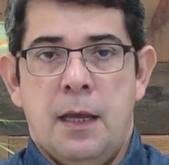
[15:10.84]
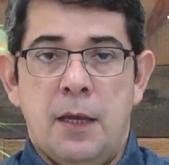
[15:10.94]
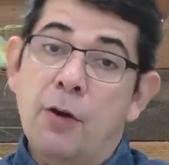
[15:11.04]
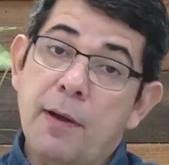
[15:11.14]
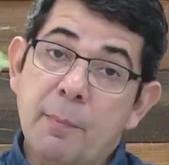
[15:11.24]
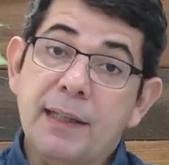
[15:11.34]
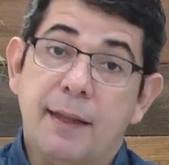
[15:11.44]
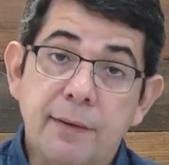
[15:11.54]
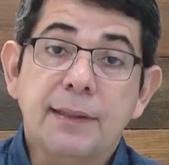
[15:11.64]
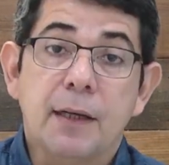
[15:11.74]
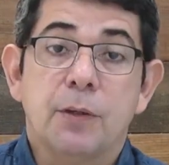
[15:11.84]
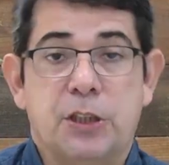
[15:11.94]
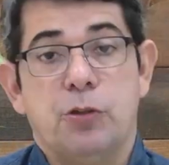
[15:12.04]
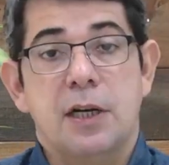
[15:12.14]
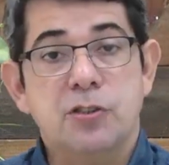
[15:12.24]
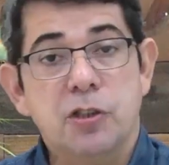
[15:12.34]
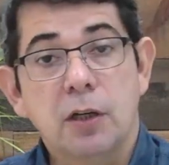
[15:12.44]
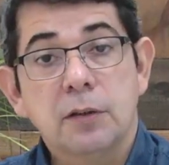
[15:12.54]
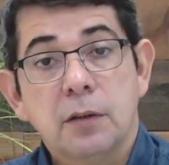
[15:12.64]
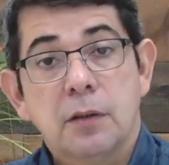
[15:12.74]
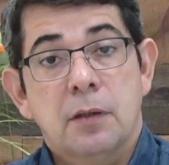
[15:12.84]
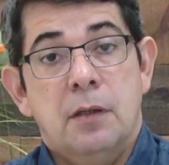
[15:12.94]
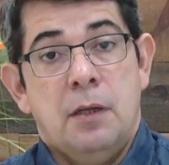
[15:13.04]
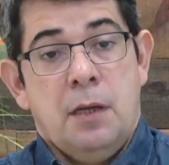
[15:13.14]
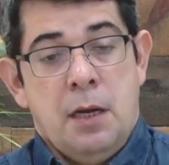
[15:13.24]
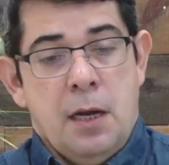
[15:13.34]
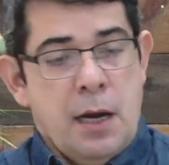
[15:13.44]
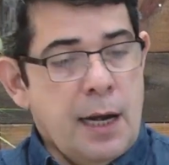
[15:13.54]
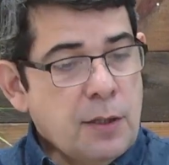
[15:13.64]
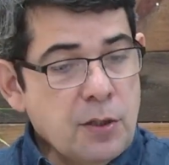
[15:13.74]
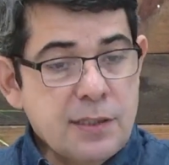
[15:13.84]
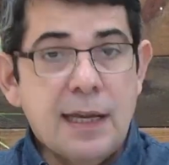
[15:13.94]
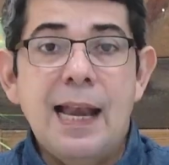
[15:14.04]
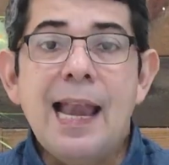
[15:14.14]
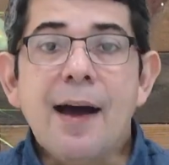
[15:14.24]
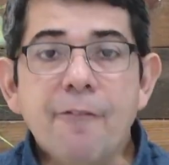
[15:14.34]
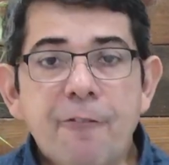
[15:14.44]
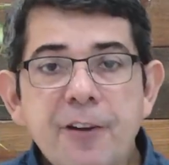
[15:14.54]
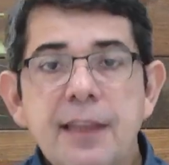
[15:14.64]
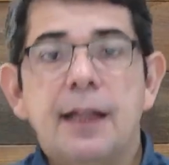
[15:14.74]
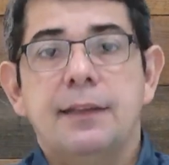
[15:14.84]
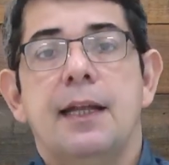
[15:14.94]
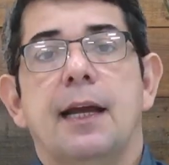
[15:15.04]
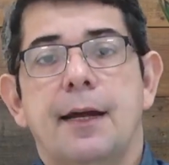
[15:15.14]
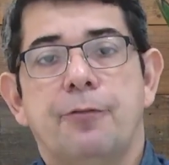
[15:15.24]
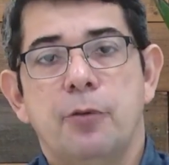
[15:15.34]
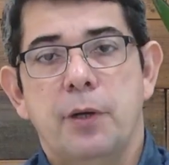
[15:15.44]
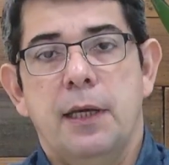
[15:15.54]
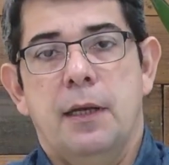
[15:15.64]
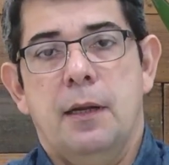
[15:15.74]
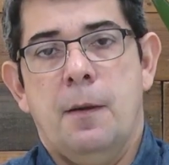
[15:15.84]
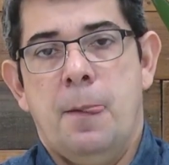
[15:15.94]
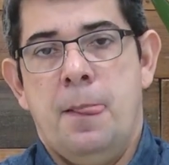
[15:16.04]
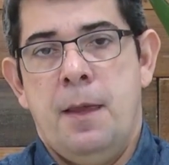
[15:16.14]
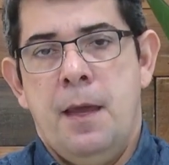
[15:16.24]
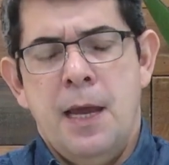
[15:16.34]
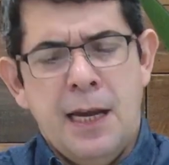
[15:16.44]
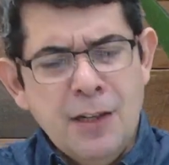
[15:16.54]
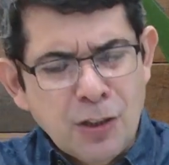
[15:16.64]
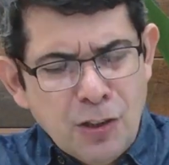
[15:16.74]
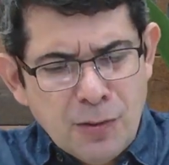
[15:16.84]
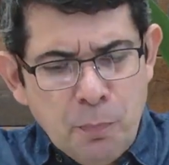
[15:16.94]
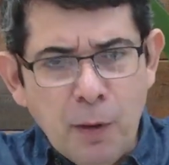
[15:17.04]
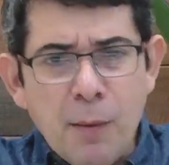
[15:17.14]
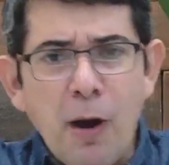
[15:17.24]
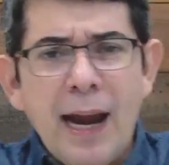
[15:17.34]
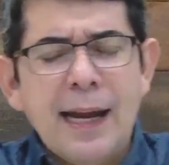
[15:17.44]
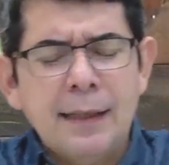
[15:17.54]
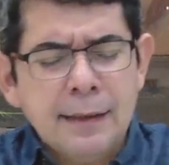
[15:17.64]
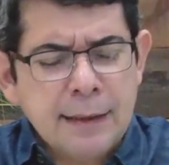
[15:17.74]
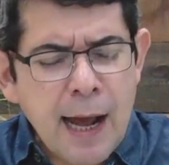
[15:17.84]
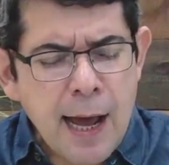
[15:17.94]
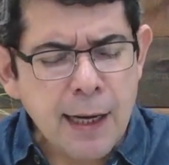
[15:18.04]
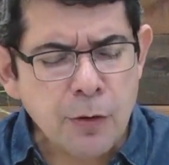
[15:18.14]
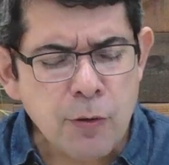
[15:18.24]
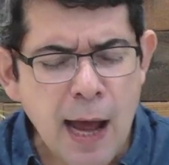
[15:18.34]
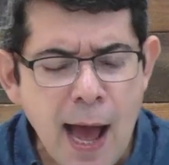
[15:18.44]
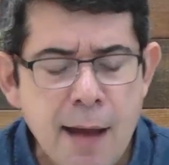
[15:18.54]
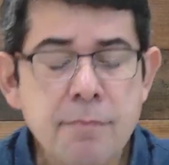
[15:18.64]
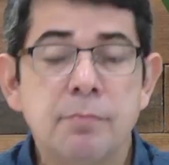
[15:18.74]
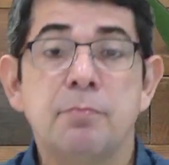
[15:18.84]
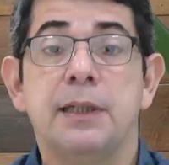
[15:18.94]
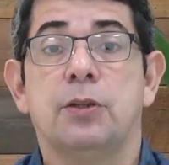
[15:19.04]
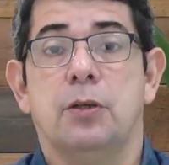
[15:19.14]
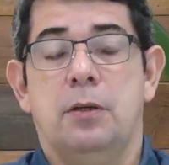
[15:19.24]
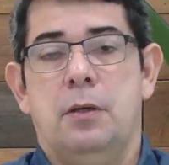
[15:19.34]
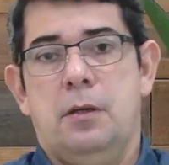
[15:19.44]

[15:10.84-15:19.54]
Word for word: y obviamente habita en nuestro corazón. Entonces la vida tiene que fluir. Y nosotros podemos entrar en un ámbito